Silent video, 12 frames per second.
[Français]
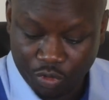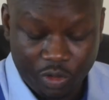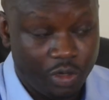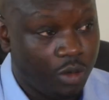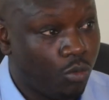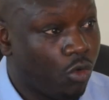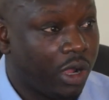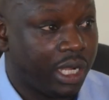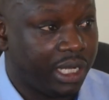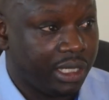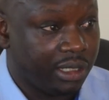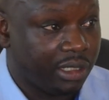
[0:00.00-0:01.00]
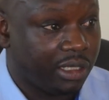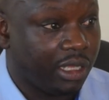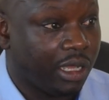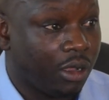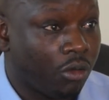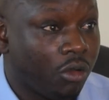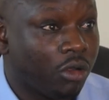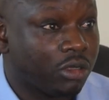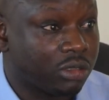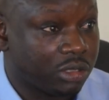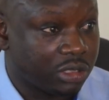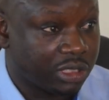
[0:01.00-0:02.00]
pour un mois d'ailleurs qui en
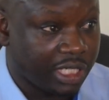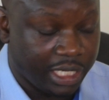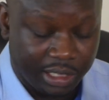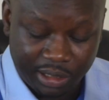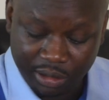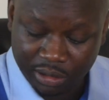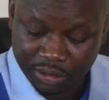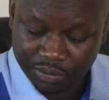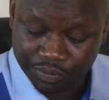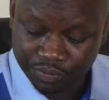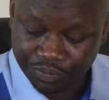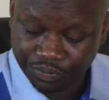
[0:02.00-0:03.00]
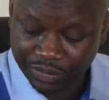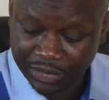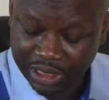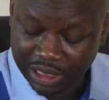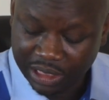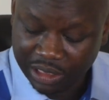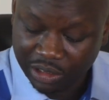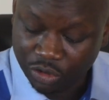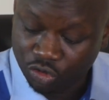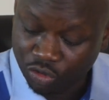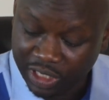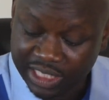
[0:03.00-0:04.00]
compte 31,
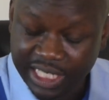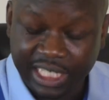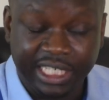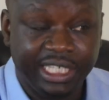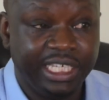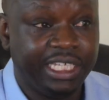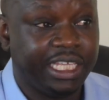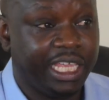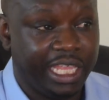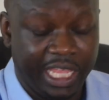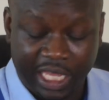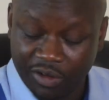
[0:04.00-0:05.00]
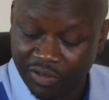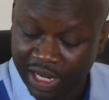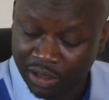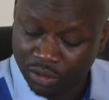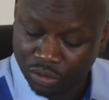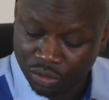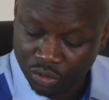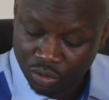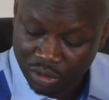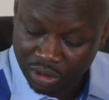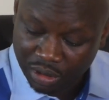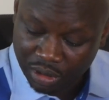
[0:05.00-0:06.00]
de journées sans ticket équivalent
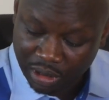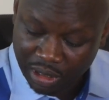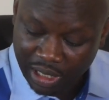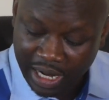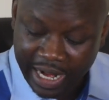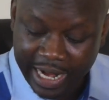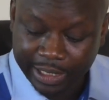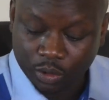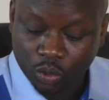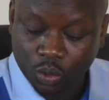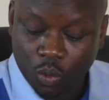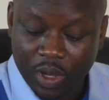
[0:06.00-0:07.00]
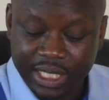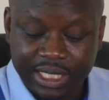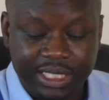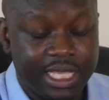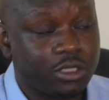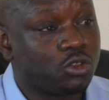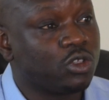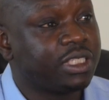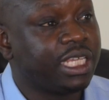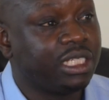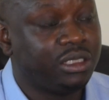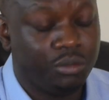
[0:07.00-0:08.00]
à
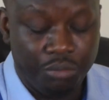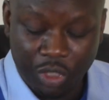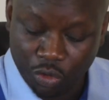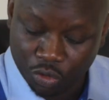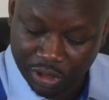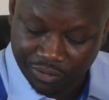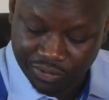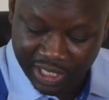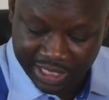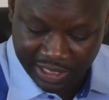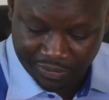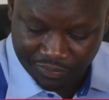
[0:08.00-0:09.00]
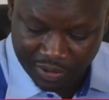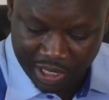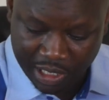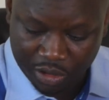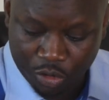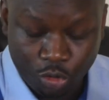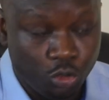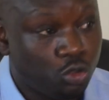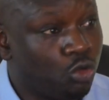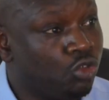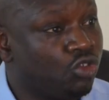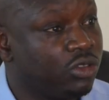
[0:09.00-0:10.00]
360 millions de francs CFA que le
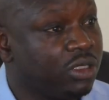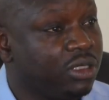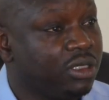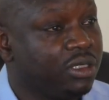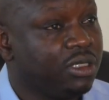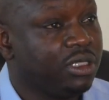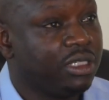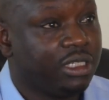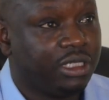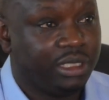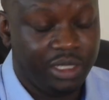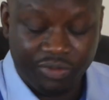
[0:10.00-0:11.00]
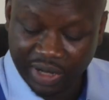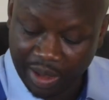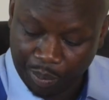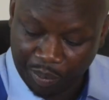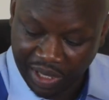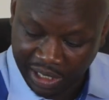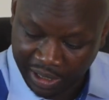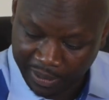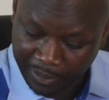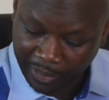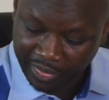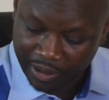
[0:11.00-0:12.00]
CRUS devra payer
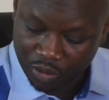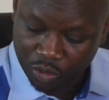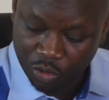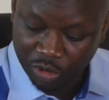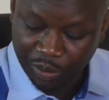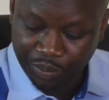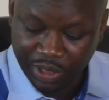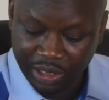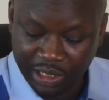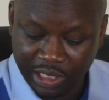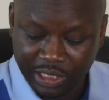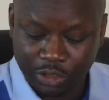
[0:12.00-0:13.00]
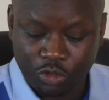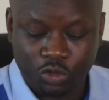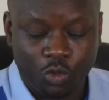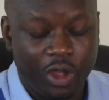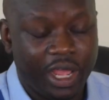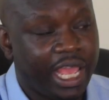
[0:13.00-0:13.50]
aux repreneurs qui se sont